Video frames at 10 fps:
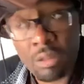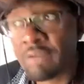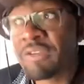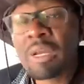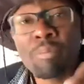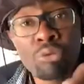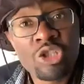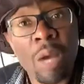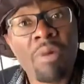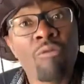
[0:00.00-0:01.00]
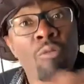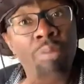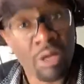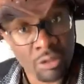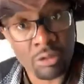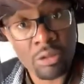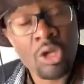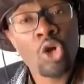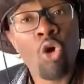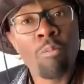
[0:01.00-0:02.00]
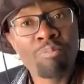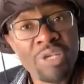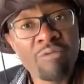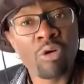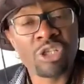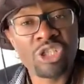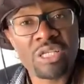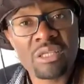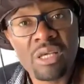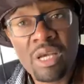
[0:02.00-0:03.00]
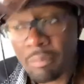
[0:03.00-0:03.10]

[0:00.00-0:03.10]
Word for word: ne venez plus jamais vous plaindre qu'on pille vos richesses.